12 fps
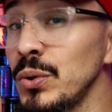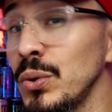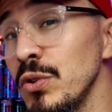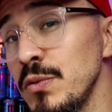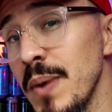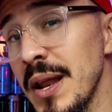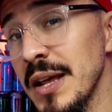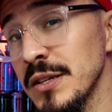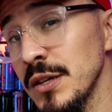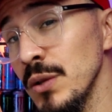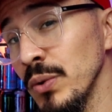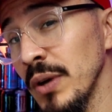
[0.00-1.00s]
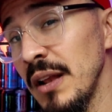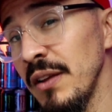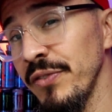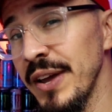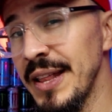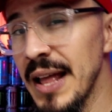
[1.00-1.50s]
estou desmerecendo o que ele
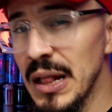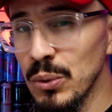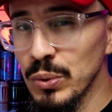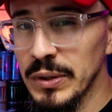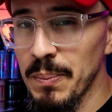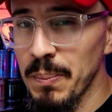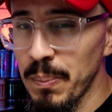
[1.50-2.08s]
fez na luta.